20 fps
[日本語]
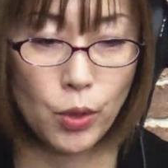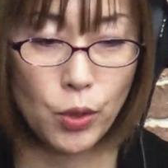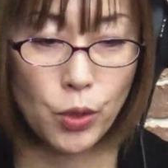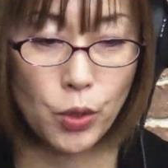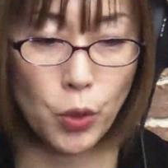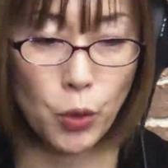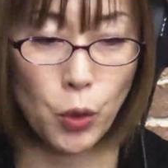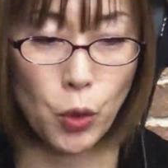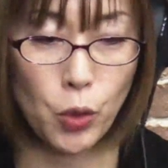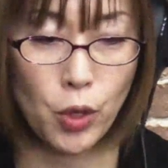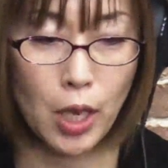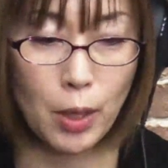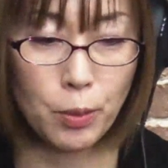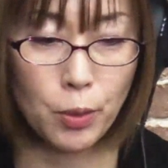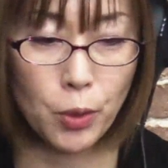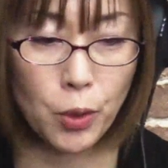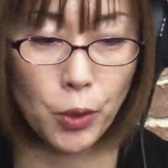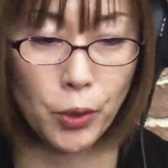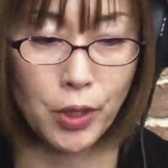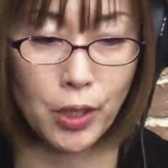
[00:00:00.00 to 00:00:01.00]
その
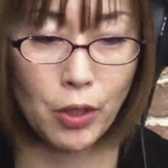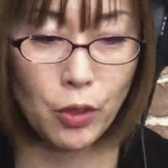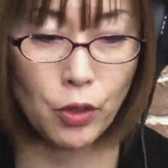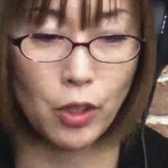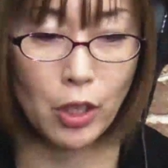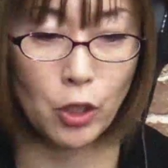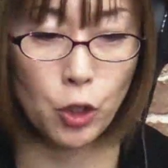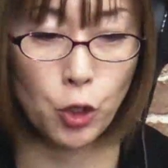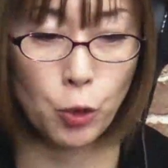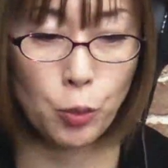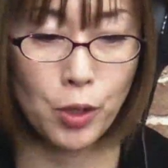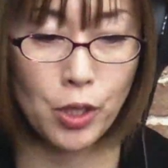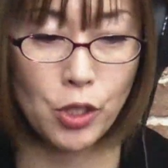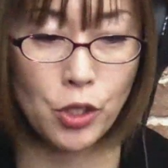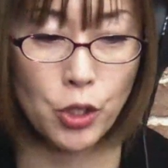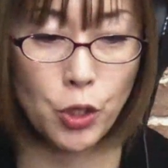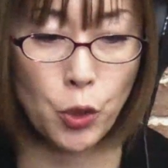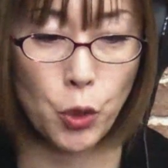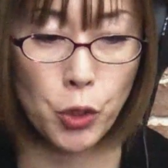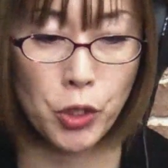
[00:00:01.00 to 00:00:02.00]
ラブホテルで首
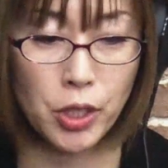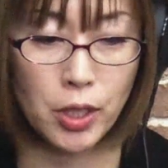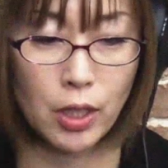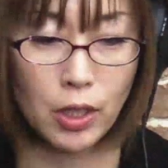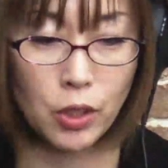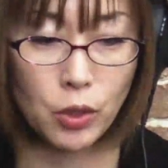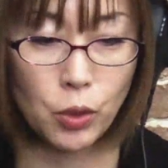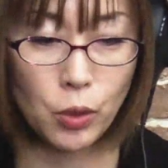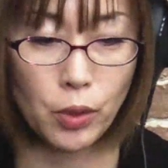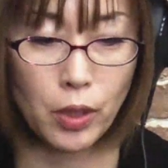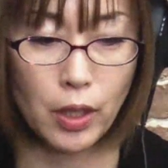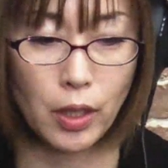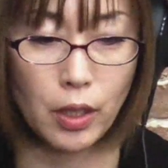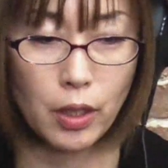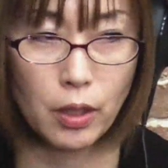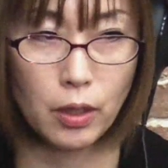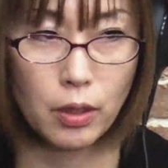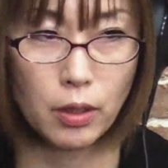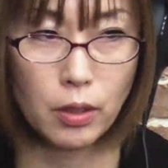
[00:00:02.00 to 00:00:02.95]
吊りをした人が